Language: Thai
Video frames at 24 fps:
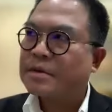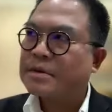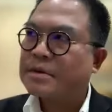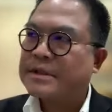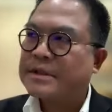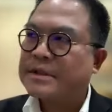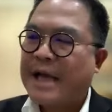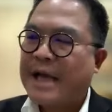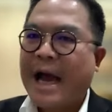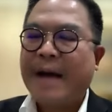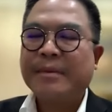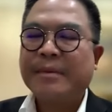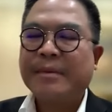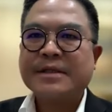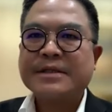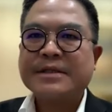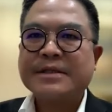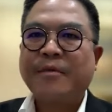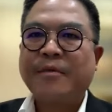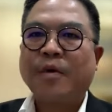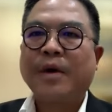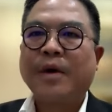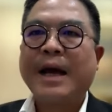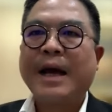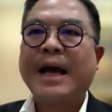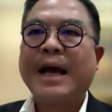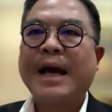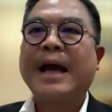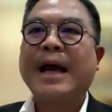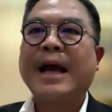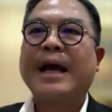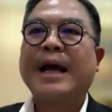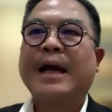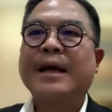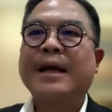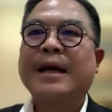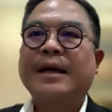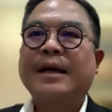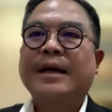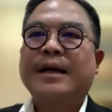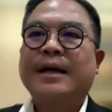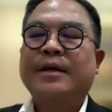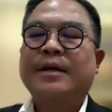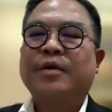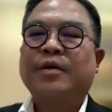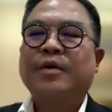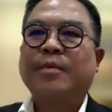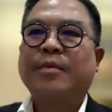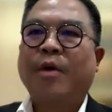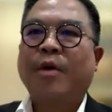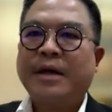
สามหนึ่งสามหกห้าโดย